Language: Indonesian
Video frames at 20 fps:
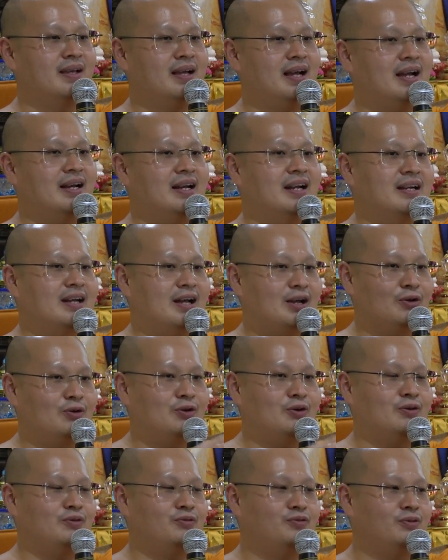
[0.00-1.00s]
Anda
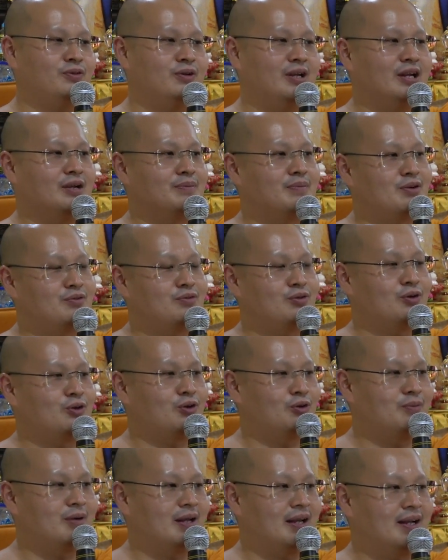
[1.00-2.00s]
taruh di depan
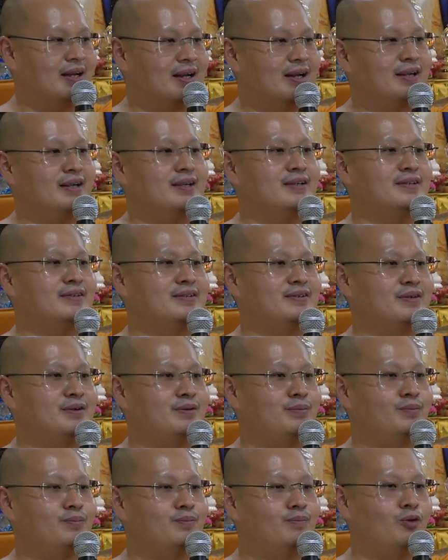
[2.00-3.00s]
foto mereka,
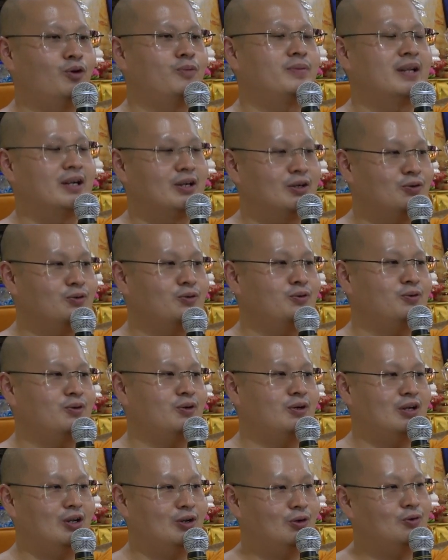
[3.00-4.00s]
belum
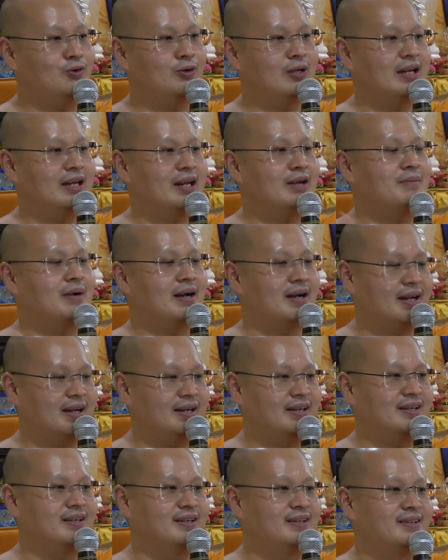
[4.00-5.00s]
tentu leluhur kita yang
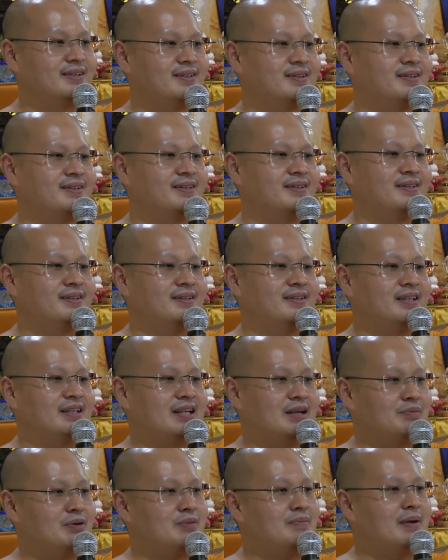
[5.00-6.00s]
makan.
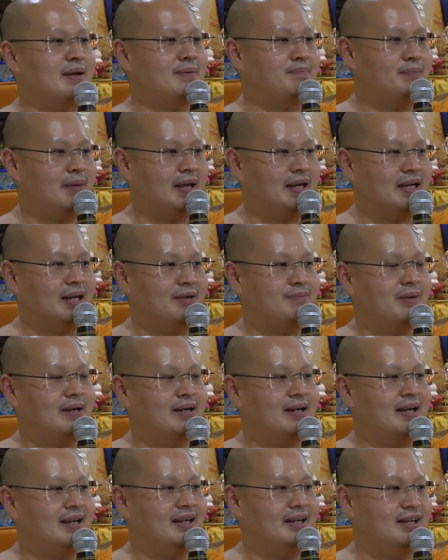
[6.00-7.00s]
Tetapi
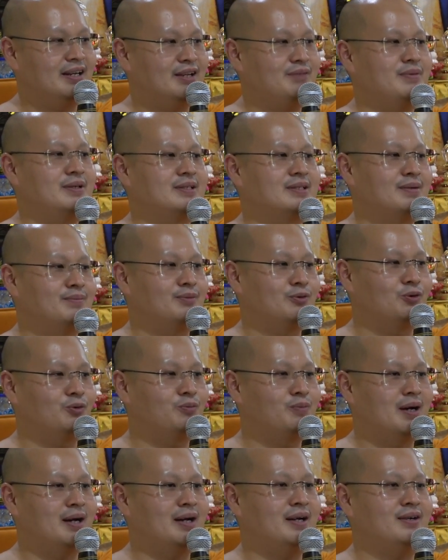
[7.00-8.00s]
peta-peta ini bisa
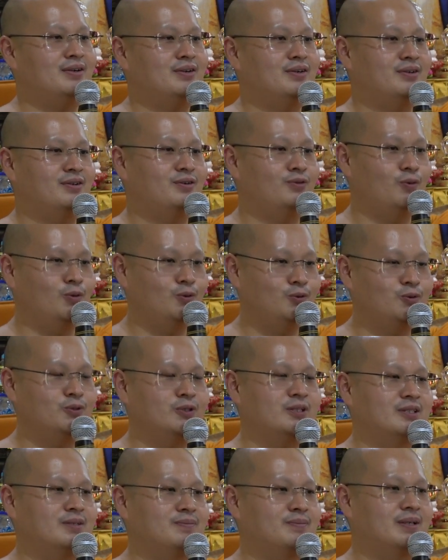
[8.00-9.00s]
berubah wujud
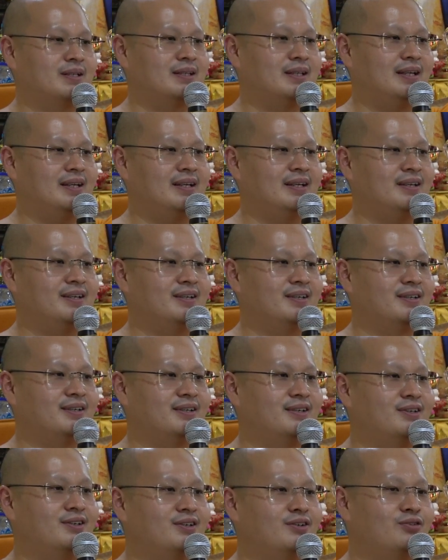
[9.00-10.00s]
seperti
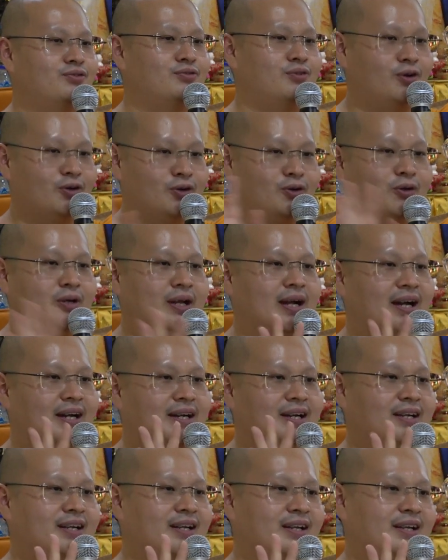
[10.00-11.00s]
foto yang
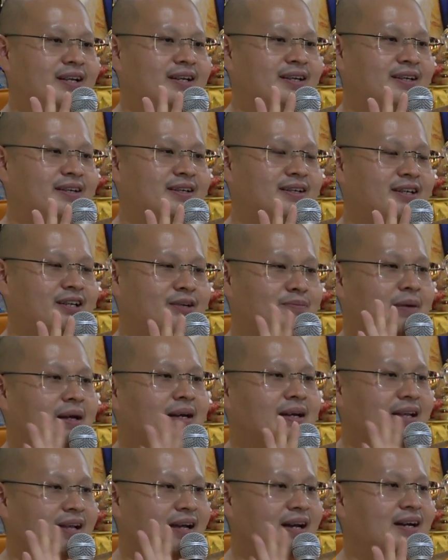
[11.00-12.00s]
ada di depan
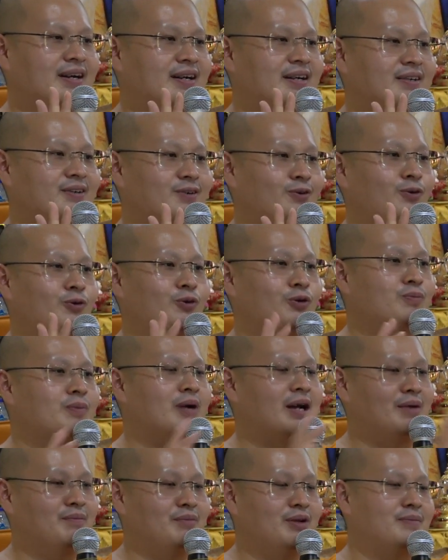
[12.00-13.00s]
dia untuk
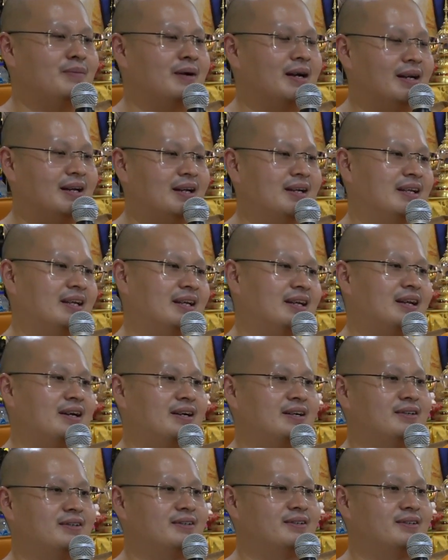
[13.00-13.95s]
mengambil makanan kita.